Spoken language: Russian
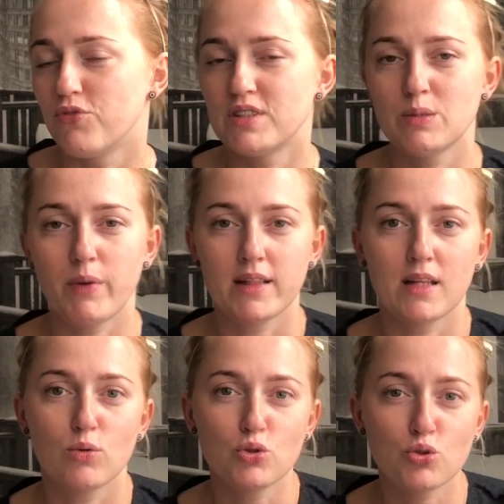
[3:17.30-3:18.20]
высыпать
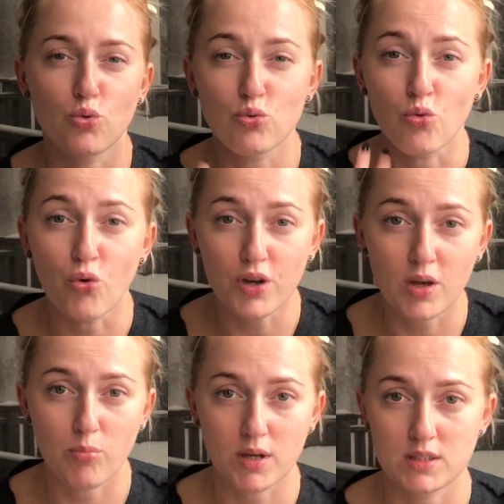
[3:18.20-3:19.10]
на ложку, он
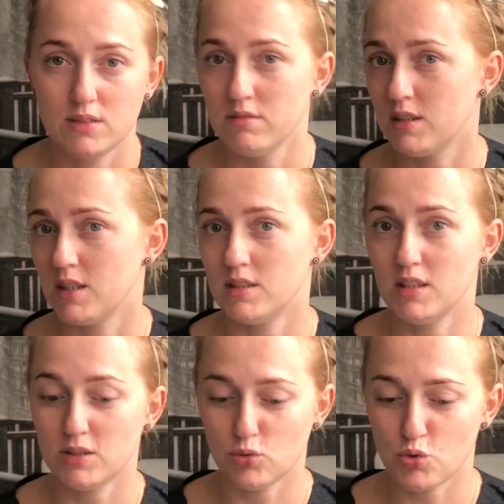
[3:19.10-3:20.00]
горький, противный, и
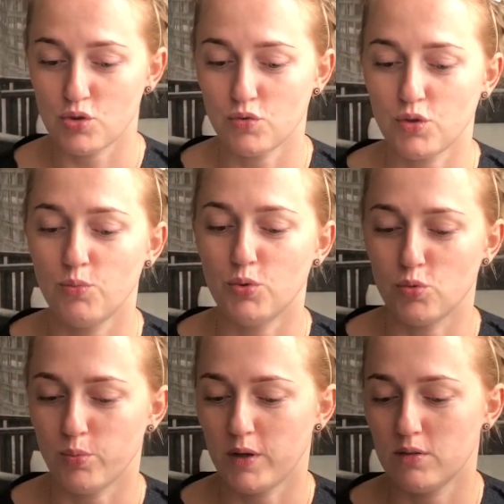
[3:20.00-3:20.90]
дети тоже его не
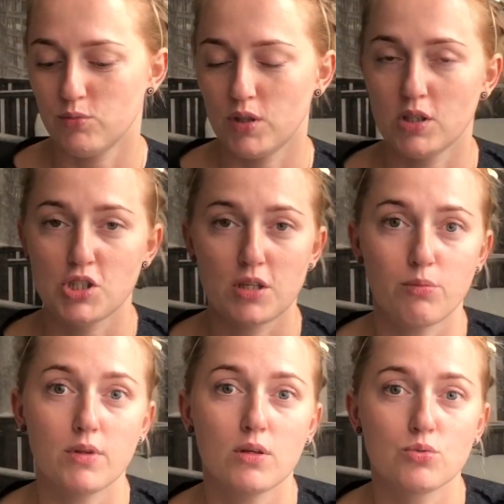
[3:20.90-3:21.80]
пьют. Поэтому я нашла
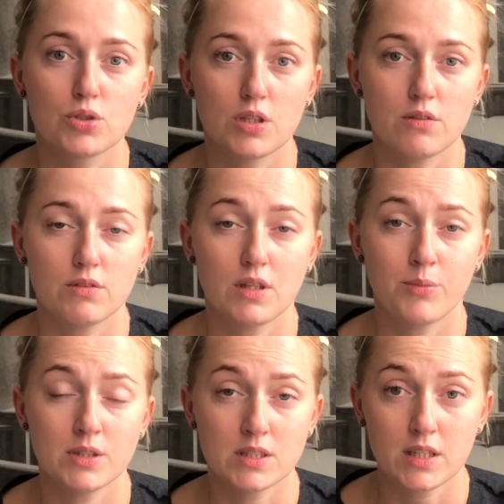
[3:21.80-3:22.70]
белорусский
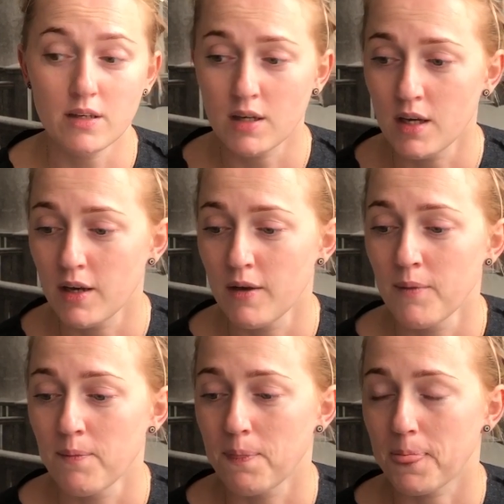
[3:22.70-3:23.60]
витамин С, э,
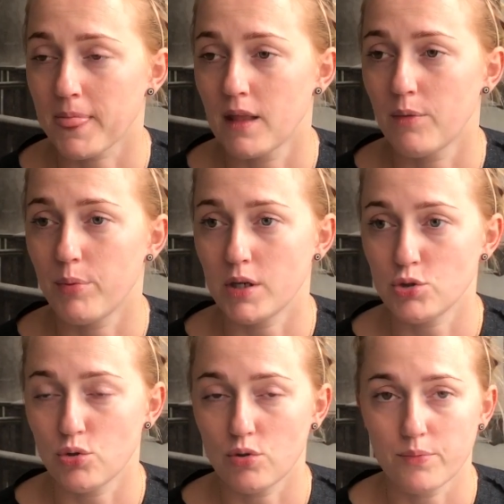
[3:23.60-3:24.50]

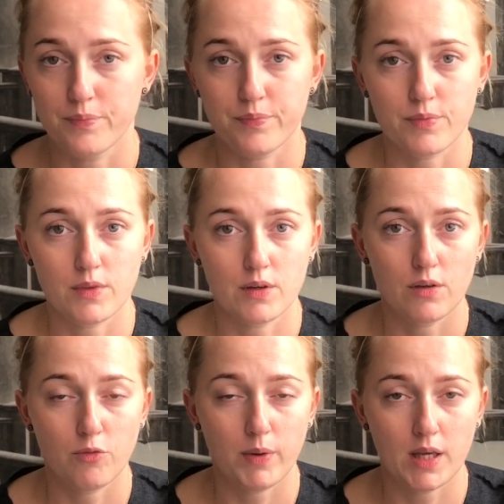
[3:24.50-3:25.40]
порошок э,
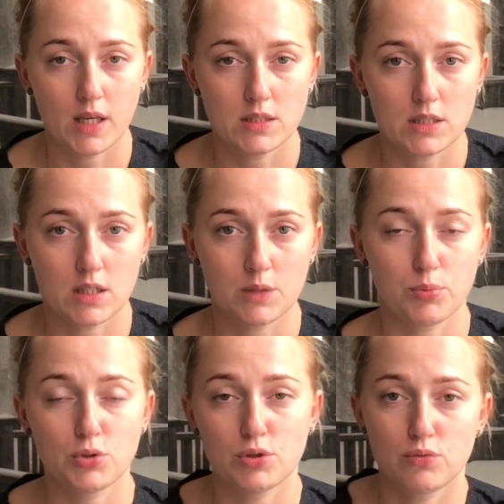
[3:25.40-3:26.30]
в пакетиках, и
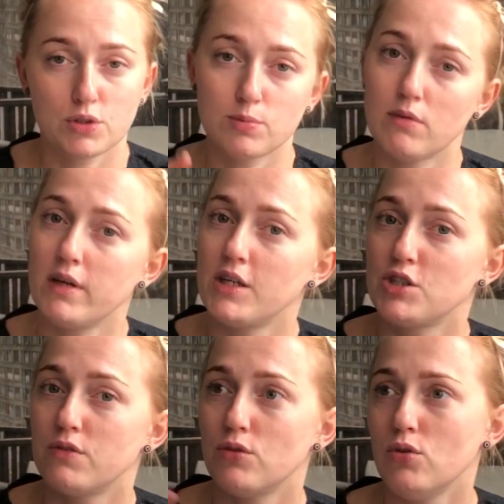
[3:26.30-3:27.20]
просто его разбавляешь
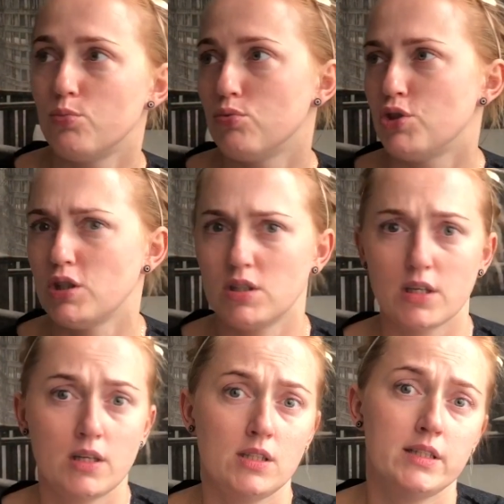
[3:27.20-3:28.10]
с водой, и получается
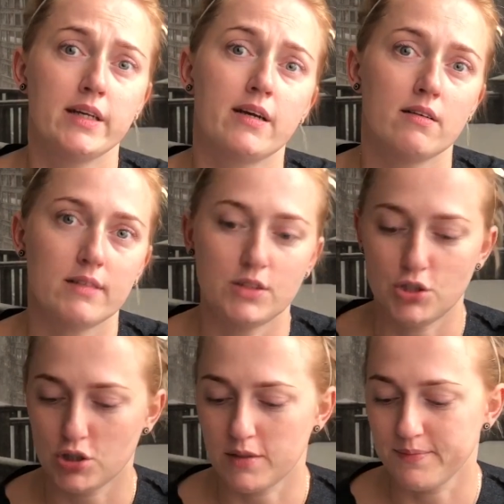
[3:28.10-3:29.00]
такая кисленькая
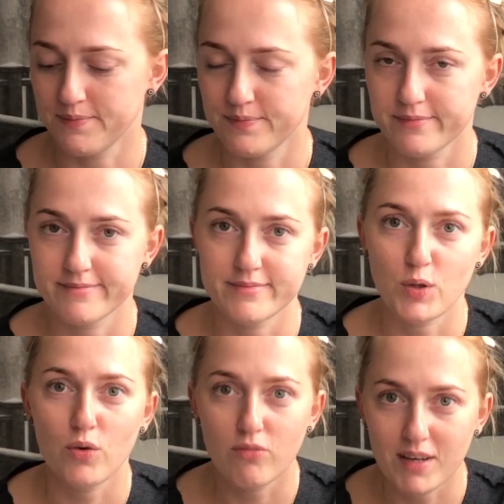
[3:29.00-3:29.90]
водичка.
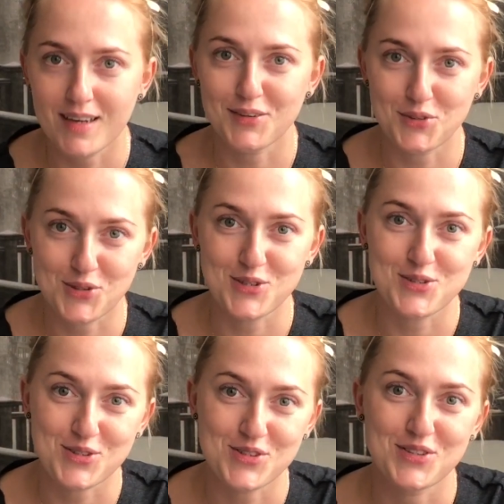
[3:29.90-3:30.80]
Но в Эрика тоже
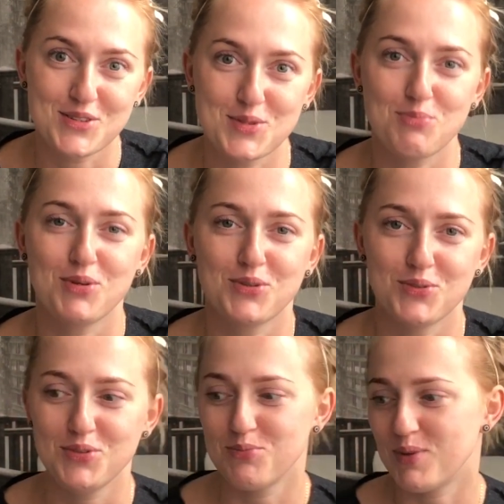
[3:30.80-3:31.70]
сложно это
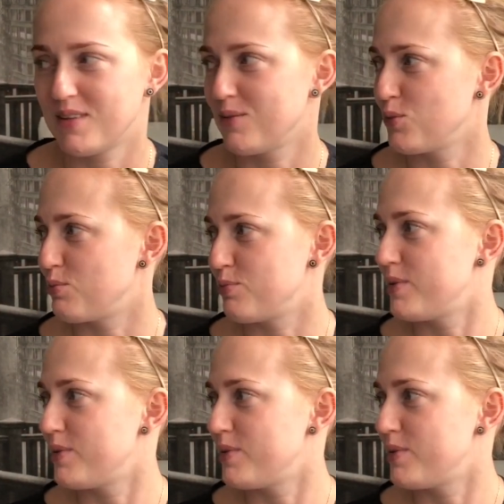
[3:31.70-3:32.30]
запихнуть, поэтому